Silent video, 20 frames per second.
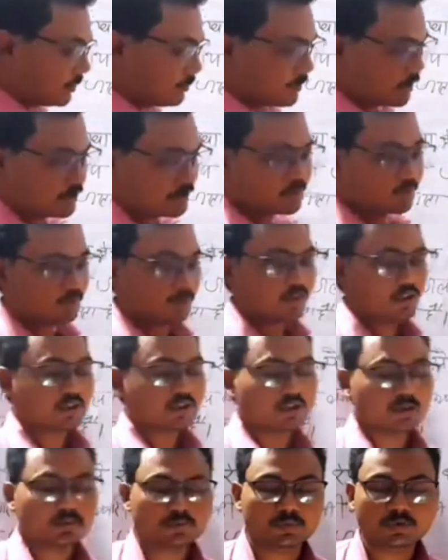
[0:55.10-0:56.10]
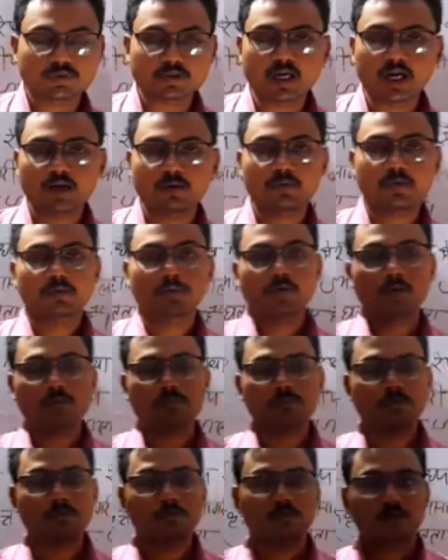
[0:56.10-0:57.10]
रेखा पर तप साल भर
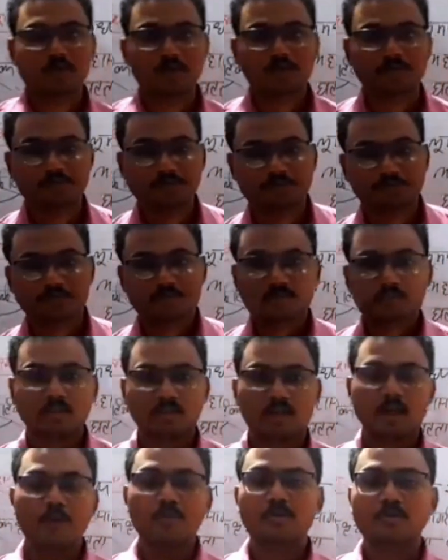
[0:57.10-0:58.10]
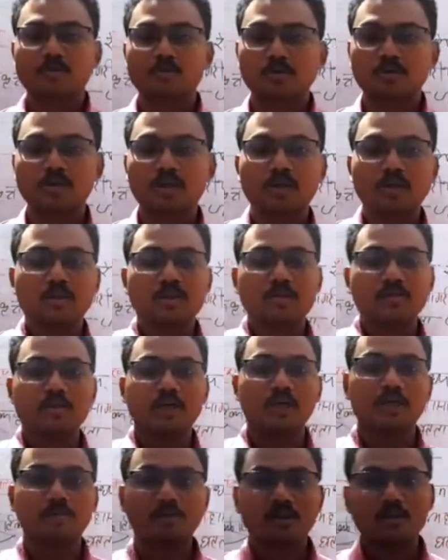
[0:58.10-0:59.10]
प्राप्त होता है यहां पर सूर्य
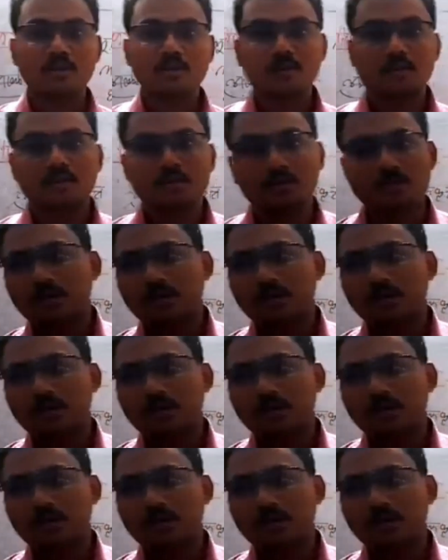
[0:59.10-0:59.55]
साल भर